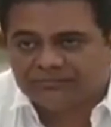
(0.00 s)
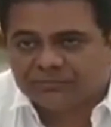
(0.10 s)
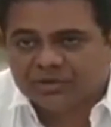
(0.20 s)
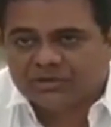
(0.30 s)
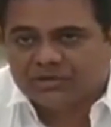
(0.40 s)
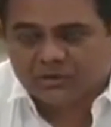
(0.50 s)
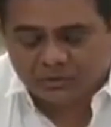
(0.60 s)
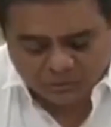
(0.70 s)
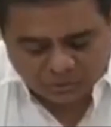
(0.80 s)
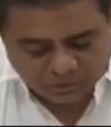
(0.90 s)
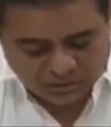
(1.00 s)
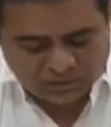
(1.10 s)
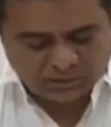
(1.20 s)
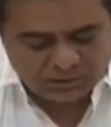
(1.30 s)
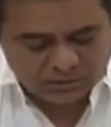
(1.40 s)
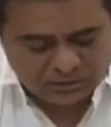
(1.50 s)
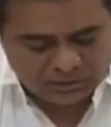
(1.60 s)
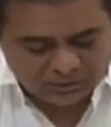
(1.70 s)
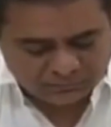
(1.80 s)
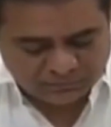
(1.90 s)
హాస్టల్ నిర్వాహకులు భయపడి
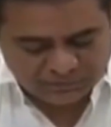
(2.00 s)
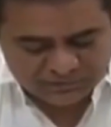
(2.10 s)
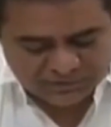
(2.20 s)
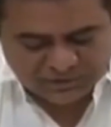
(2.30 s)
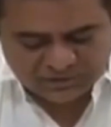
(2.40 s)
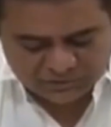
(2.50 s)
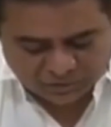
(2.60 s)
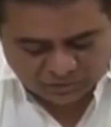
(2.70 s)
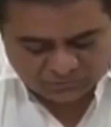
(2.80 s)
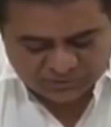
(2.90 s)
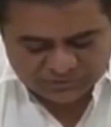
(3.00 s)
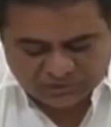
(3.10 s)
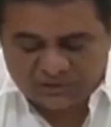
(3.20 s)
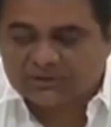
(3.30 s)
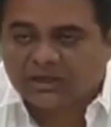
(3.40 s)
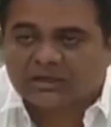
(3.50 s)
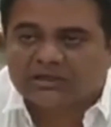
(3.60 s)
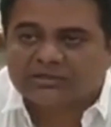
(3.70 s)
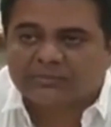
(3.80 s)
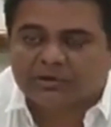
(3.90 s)
ఎవరిని ఖాళీ
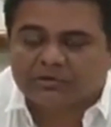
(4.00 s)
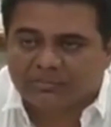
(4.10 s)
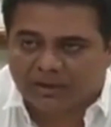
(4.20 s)
చేయించవద్దని